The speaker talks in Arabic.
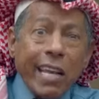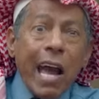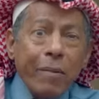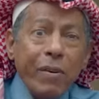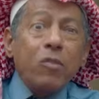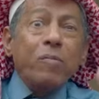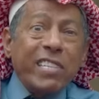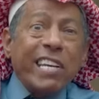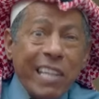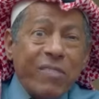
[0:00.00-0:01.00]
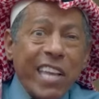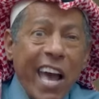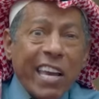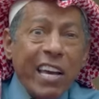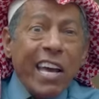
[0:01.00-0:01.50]
تكابر وامسك
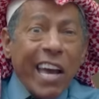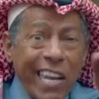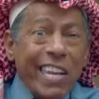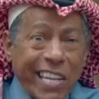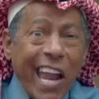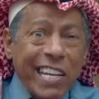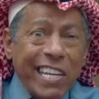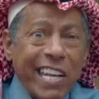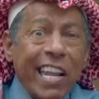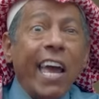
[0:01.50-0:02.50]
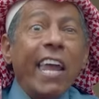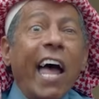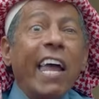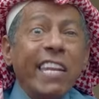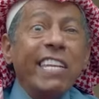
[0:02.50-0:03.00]
نفسك خليك راجل
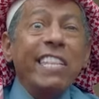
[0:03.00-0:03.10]
الحل